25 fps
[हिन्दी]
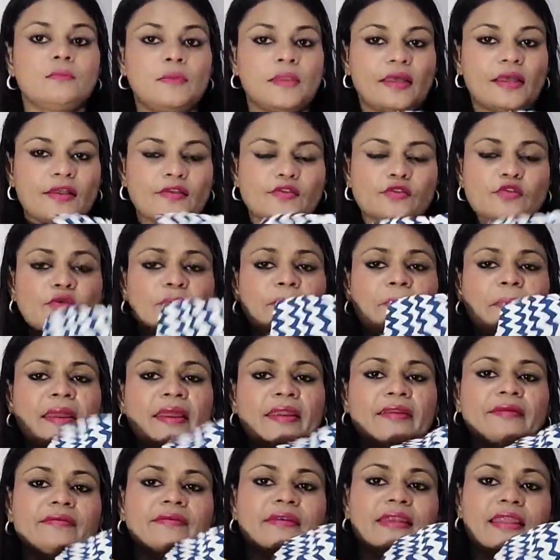प्लाजो
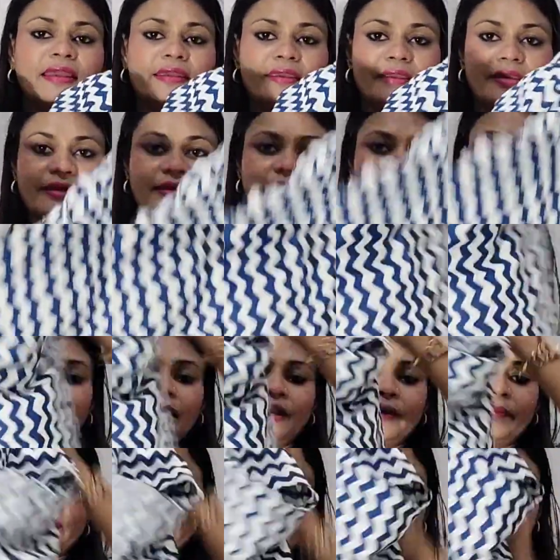पैंट लेगिंग के
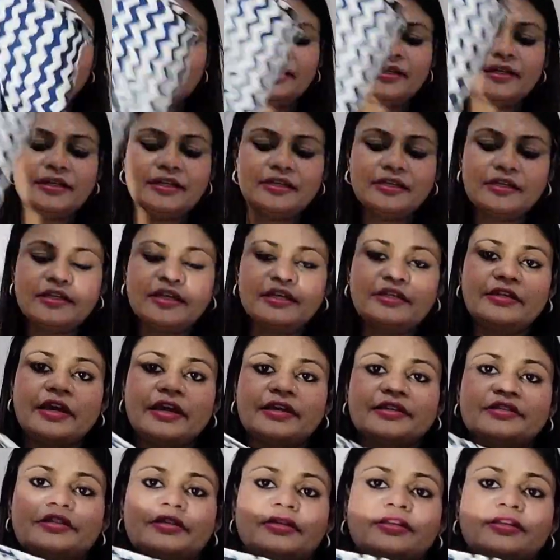साथ आप कैरी कीजिए या